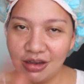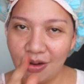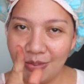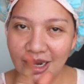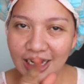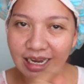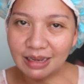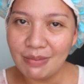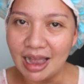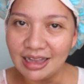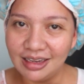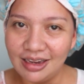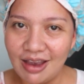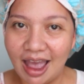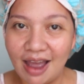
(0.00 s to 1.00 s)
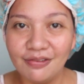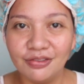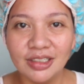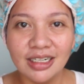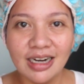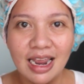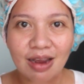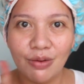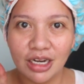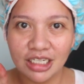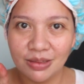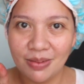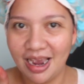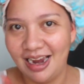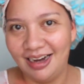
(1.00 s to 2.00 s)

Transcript: So, I'm gonna get back to you after I wash my